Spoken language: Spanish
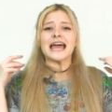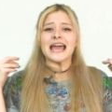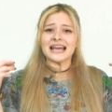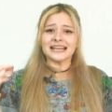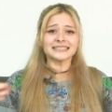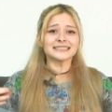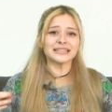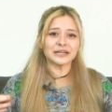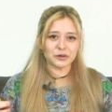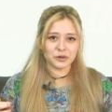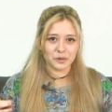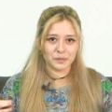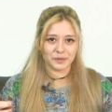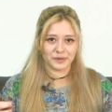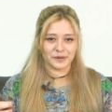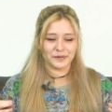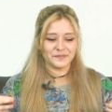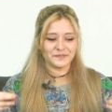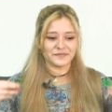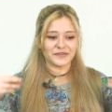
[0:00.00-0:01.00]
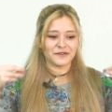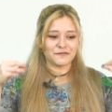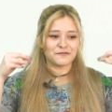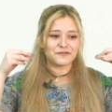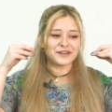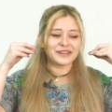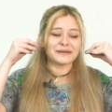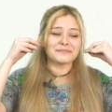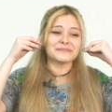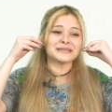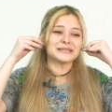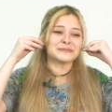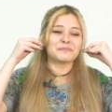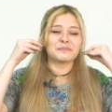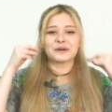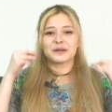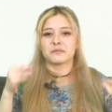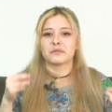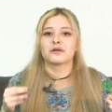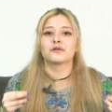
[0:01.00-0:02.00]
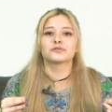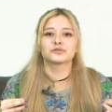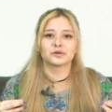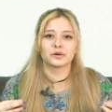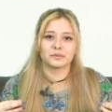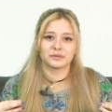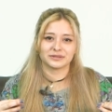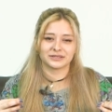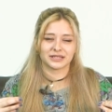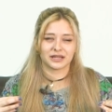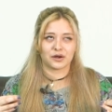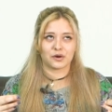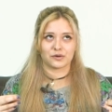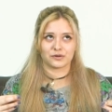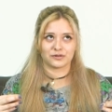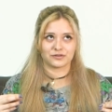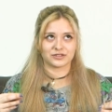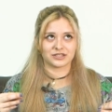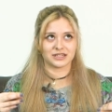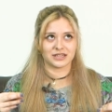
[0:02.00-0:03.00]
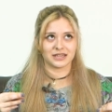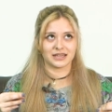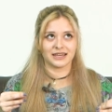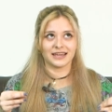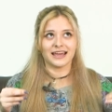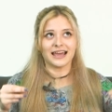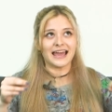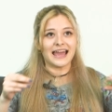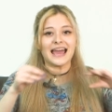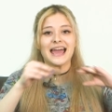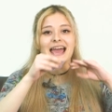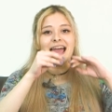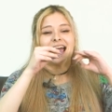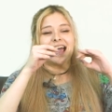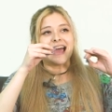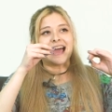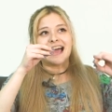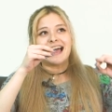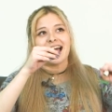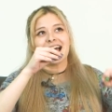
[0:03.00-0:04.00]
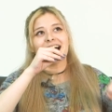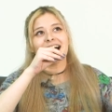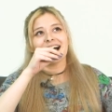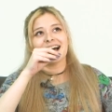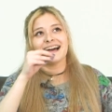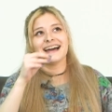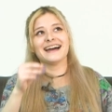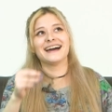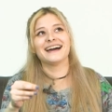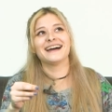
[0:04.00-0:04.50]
Este grupo fue de mis primeros grupos que conocí. siempre conoces a todos.